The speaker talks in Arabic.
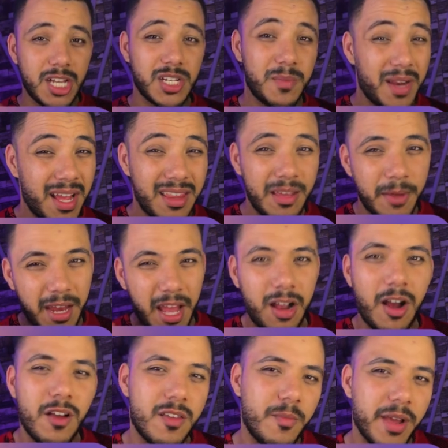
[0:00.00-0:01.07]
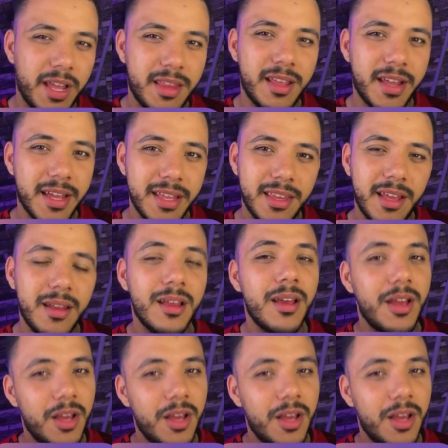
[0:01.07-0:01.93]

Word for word: عشان بنقدم هناك عظمه جدا جدا